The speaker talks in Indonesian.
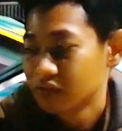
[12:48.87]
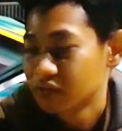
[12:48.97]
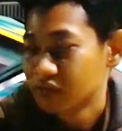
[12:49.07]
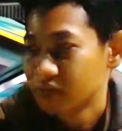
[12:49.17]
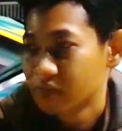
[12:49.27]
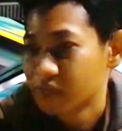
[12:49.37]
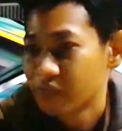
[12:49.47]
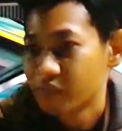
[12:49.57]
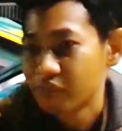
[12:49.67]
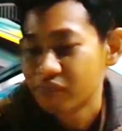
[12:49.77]
ada niatan
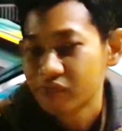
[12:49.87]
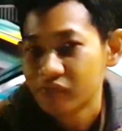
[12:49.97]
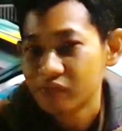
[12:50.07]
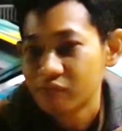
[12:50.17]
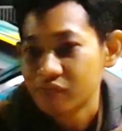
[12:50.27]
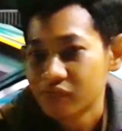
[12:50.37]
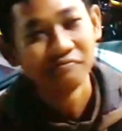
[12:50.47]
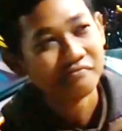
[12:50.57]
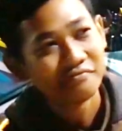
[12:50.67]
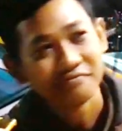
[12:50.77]
dijual gak sih ini motor
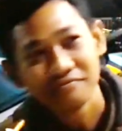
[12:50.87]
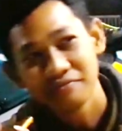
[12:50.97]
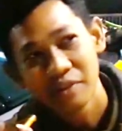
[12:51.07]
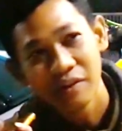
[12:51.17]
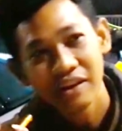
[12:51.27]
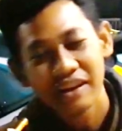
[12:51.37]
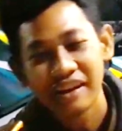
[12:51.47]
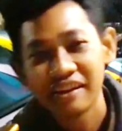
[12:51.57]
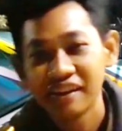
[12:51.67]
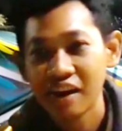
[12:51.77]
hmm,
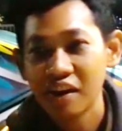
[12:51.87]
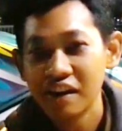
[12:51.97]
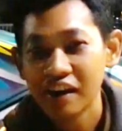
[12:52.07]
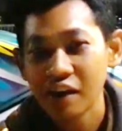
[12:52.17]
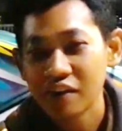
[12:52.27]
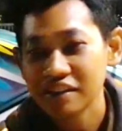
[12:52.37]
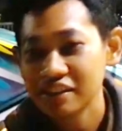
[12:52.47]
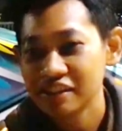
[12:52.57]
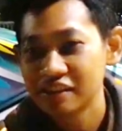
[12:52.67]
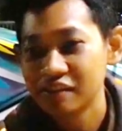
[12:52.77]
gimana ya kalau ada yang nawar
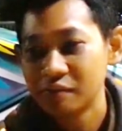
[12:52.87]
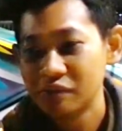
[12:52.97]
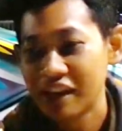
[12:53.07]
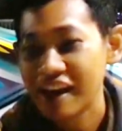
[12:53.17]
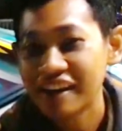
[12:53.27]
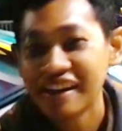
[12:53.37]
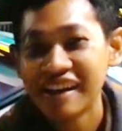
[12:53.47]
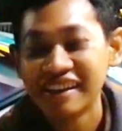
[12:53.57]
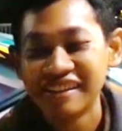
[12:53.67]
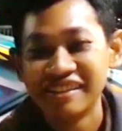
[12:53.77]
sih silahkan
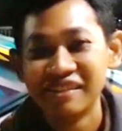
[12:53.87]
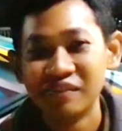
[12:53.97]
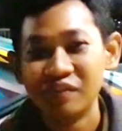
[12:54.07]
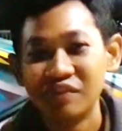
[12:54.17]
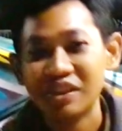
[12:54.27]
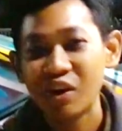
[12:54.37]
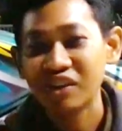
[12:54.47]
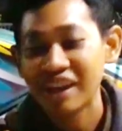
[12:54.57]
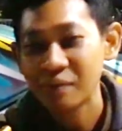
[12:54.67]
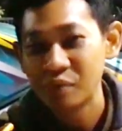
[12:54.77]
lah bisa
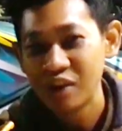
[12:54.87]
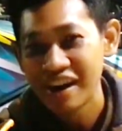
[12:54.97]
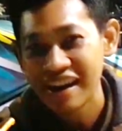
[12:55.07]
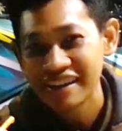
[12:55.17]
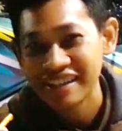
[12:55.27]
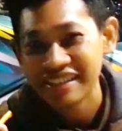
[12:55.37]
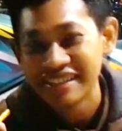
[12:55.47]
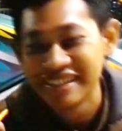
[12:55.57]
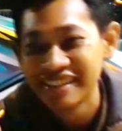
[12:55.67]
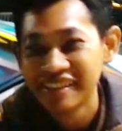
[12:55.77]
kontak Blue Garage
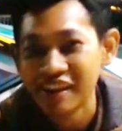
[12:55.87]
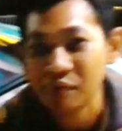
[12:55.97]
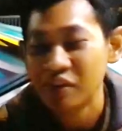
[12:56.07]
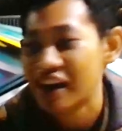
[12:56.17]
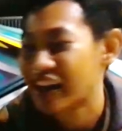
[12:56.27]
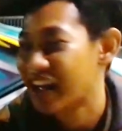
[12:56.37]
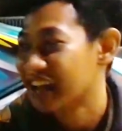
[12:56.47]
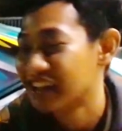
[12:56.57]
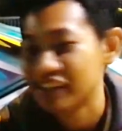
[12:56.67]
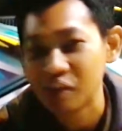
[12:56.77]
eh Blue
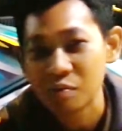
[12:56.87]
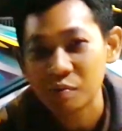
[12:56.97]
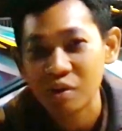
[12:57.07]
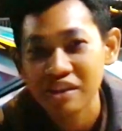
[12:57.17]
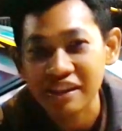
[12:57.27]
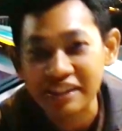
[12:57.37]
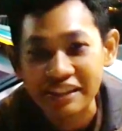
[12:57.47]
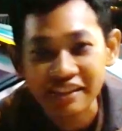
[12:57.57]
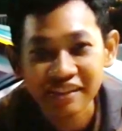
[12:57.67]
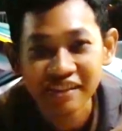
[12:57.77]
Garage Tom's Project
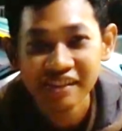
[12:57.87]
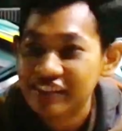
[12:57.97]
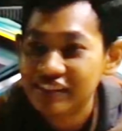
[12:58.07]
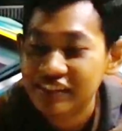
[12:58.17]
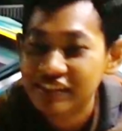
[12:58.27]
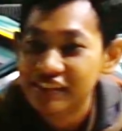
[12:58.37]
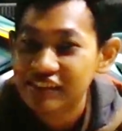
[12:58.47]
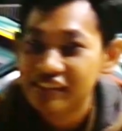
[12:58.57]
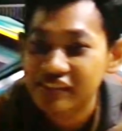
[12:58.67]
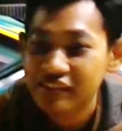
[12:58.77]
jadi kalau
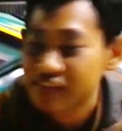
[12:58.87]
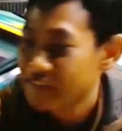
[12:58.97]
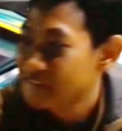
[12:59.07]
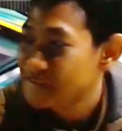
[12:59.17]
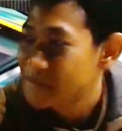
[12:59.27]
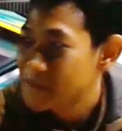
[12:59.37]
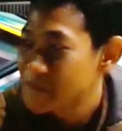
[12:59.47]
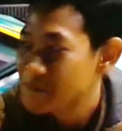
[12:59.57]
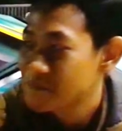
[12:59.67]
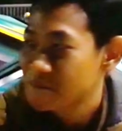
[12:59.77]
kalau ada yang minat
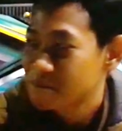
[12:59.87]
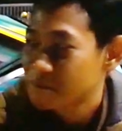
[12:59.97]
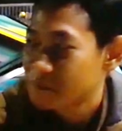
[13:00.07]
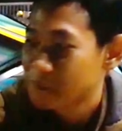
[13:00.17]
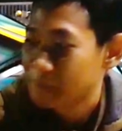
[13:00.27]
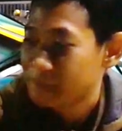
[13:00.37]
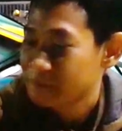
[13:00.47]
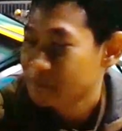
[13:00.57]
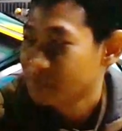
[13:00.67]
sama nih motor lu bakal